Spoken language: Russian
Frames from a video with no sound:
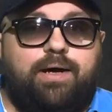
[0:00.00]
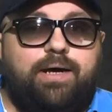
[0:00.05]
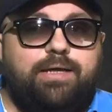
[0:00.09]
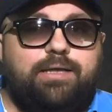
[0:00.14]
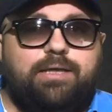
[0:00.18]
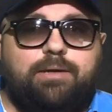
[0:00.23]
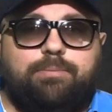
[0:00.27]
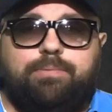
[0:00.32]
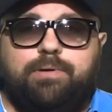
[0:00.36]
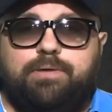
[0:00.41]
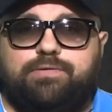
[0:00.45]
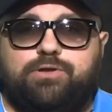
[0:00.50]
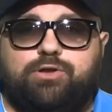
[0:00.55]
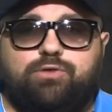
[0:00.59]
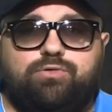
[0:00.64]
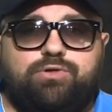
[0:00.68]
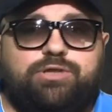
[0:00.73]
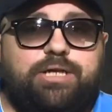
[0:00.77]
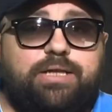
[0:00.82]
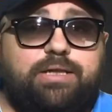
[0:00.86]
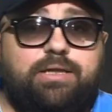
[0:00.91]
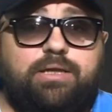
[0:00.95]
Это бывший
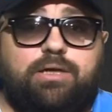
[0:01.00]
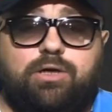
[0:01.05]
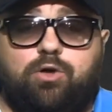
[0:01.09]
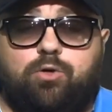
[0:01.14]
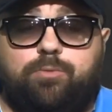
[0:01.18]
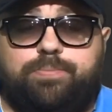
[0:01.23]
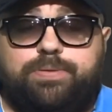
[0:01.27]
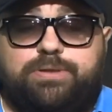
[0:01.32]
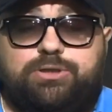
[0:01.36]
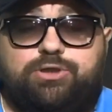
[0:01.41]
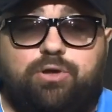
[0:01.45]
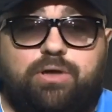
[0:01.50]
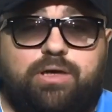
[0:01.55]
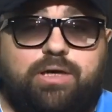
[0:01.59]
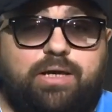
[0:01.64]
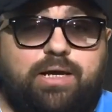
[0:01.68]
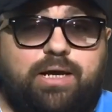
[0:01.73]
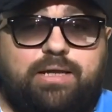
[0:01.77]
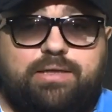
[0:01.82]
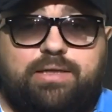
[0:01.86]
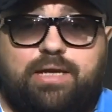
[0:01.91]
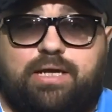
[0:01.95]
участник группы
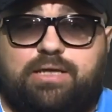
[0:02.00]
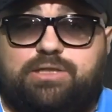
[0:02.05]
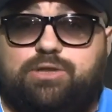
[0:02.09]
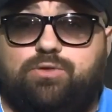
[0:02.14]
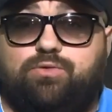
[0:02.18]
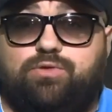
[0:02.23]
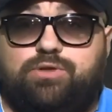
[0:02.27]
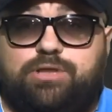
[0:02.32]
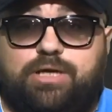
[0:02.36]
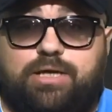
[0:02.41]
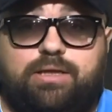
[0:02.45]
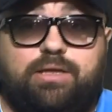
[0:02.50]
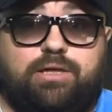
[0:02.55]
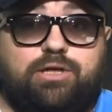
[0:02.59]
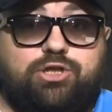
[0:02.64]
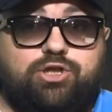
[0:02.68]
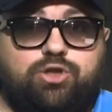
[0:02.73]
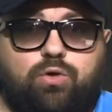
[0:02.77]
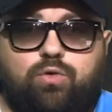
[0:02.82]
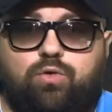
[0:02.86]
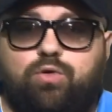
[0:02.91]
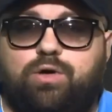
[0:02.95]
Джокера, а также участник
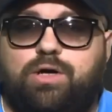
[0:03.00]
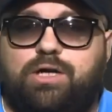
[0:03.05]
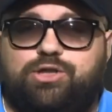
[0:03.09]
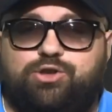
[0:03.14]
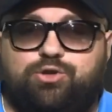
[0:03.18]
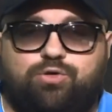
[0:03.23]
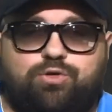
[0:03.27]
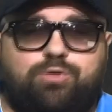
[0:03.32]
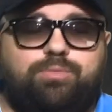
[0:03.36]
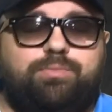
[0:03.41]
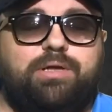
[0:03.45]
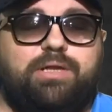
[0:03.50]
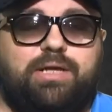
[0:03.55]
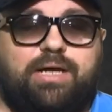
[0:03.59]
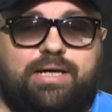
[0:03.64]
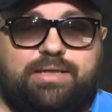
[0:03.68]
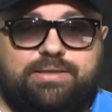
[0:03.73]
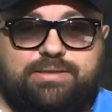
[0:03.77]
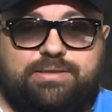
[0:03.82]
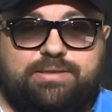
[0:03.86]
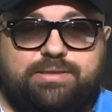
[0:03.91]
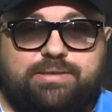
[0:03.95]
шоу «Хочу к
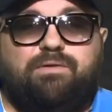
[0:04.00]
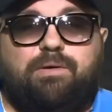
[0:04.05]
Меладзе».